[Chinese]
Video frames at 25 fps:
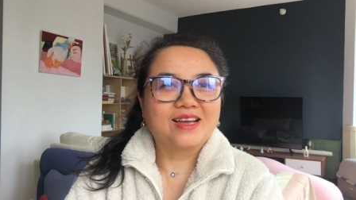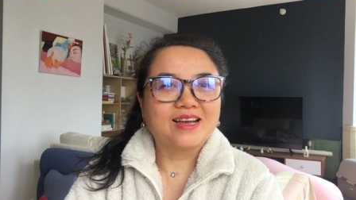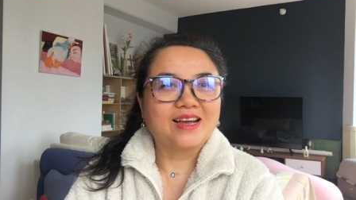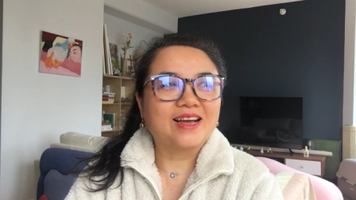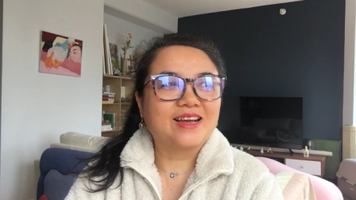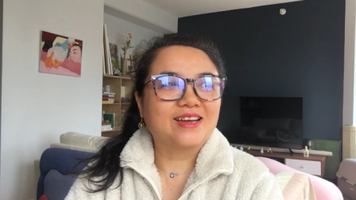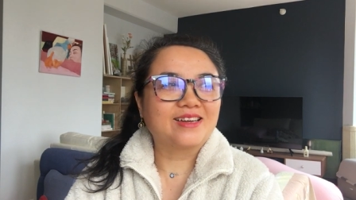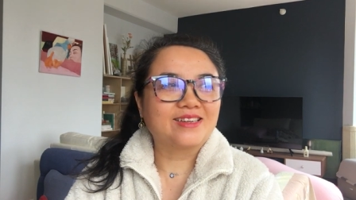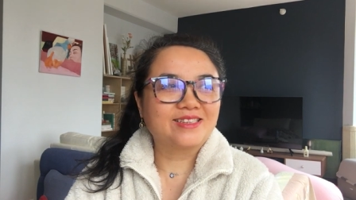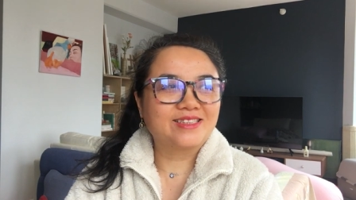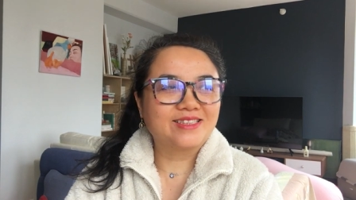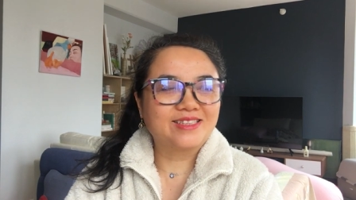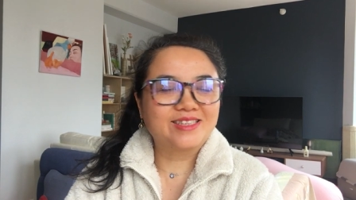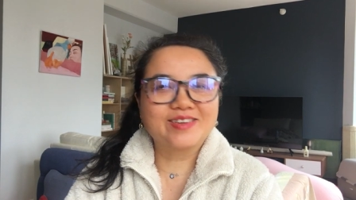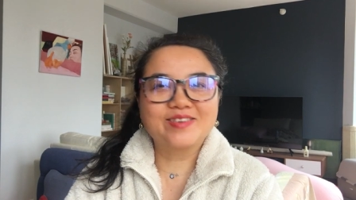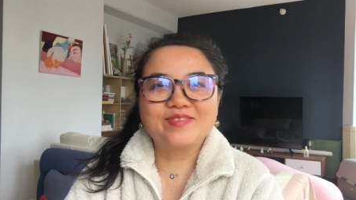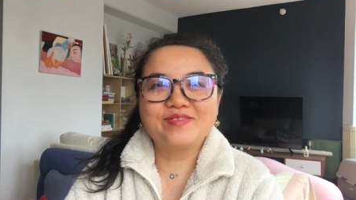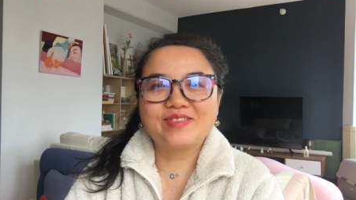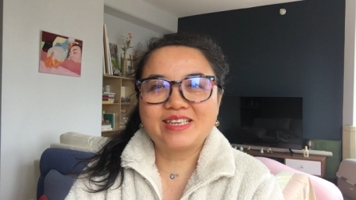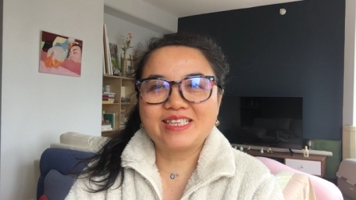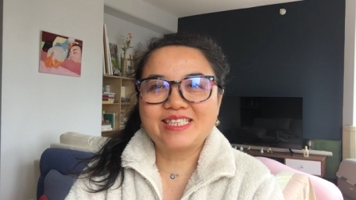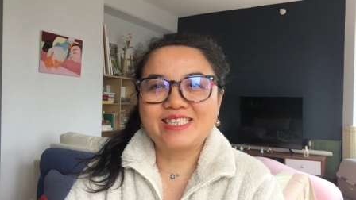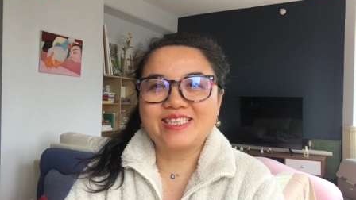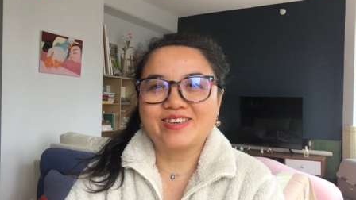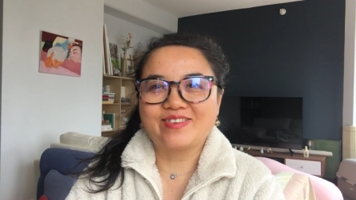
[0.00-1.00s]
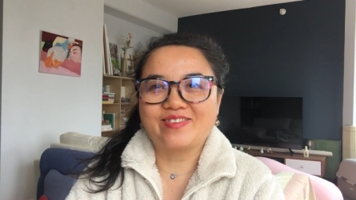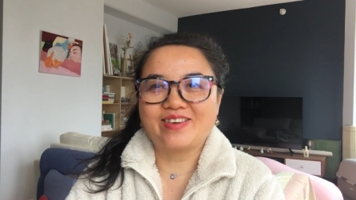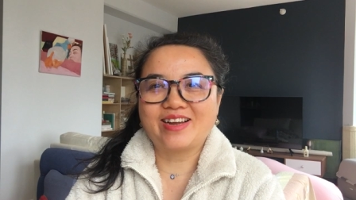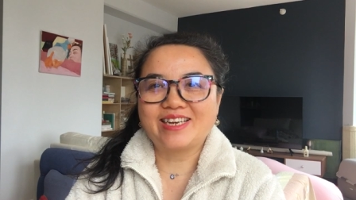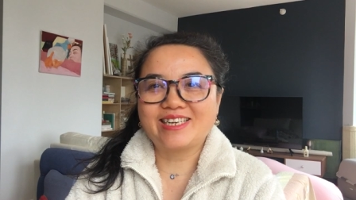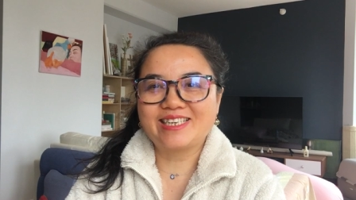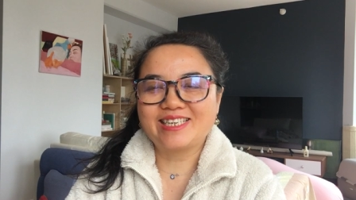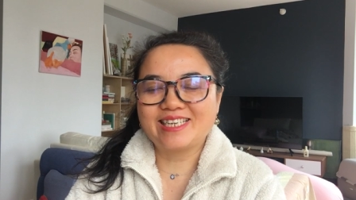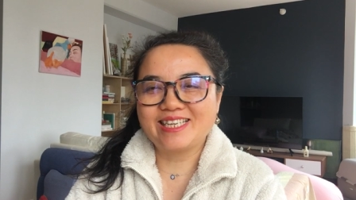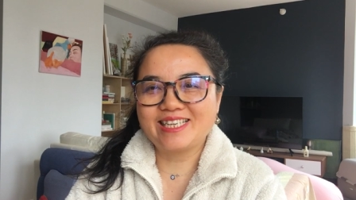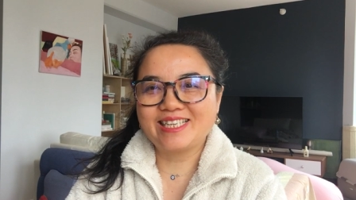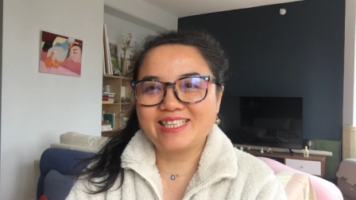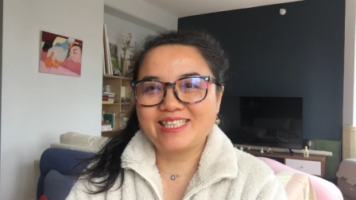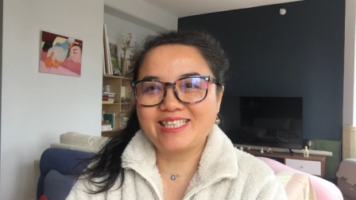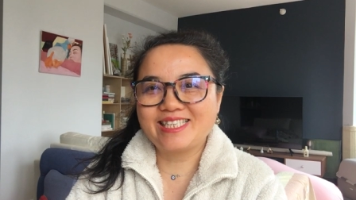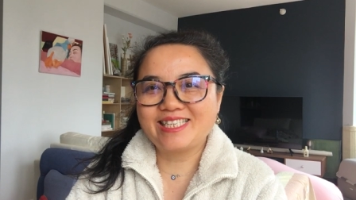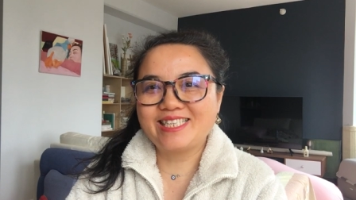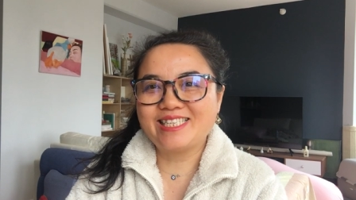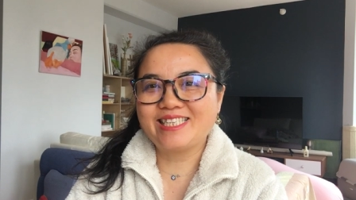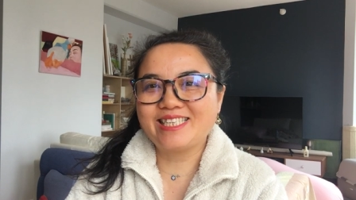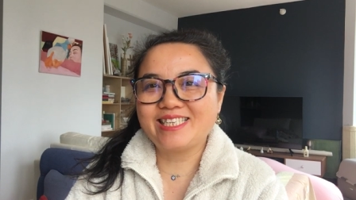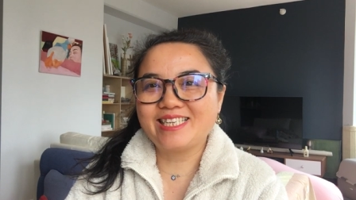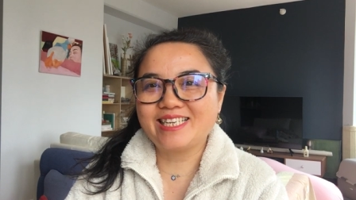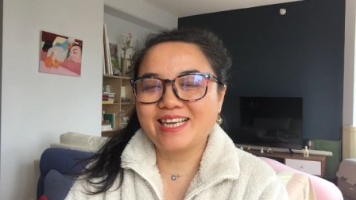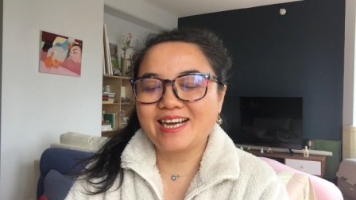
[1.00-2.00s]
哎，特别喜欢这一
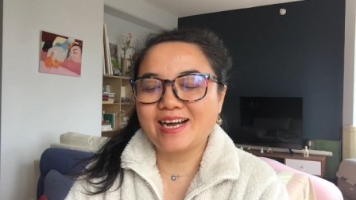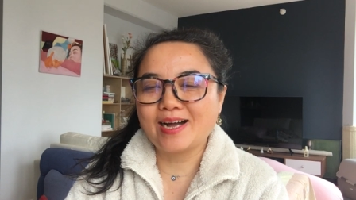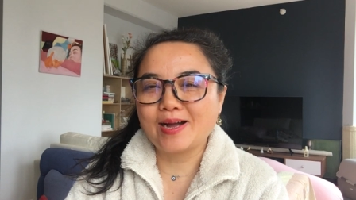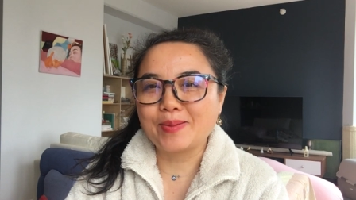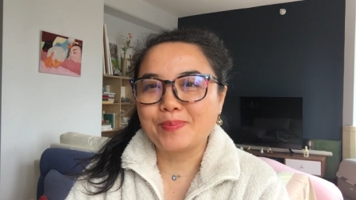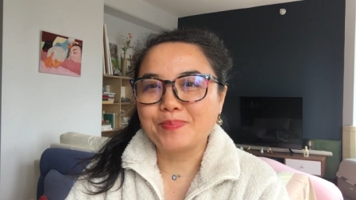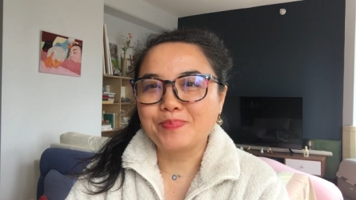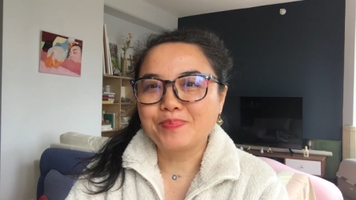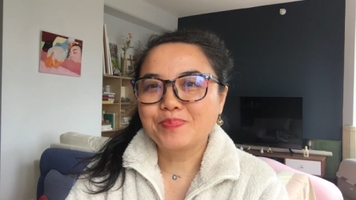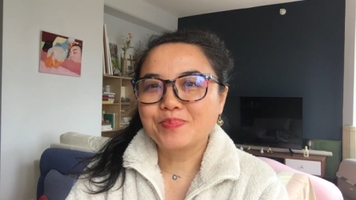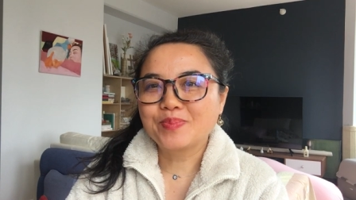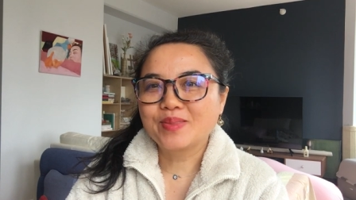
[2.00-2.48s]
期哈。